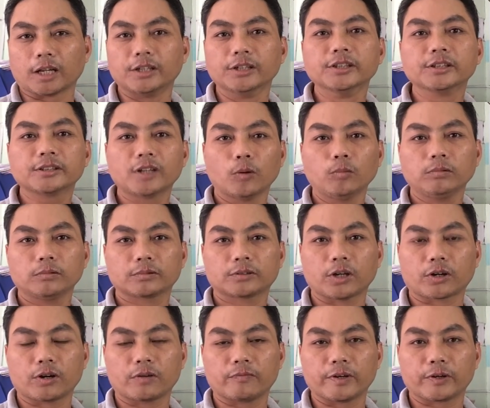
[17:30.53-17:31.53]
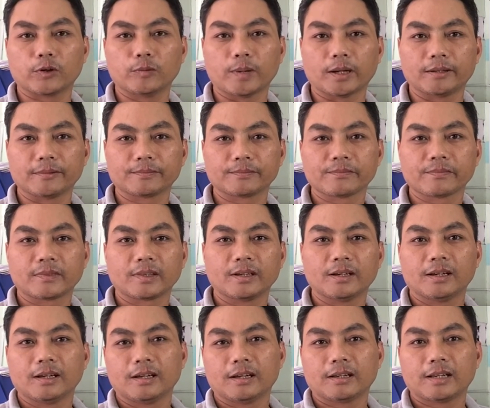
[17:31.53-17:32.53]
định hướng đúng cho công việc của mình
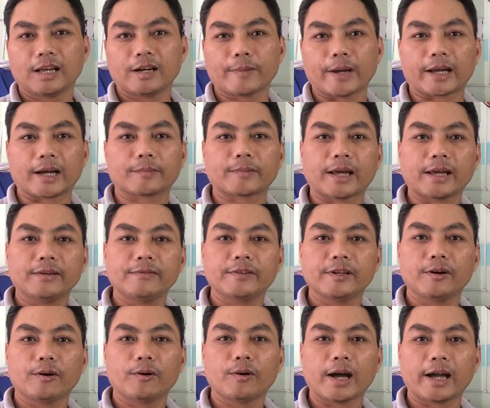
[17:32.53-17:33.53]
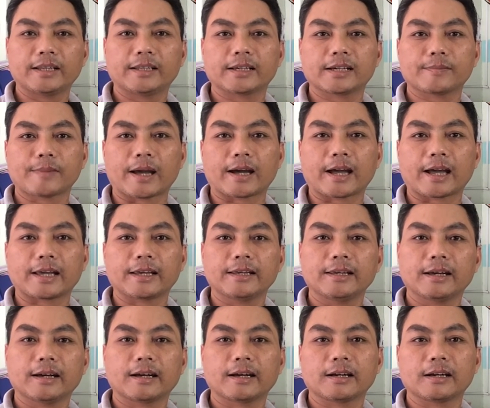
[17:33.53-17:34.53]
nếu các bạn cảm thấy video hay thì các bạn hãy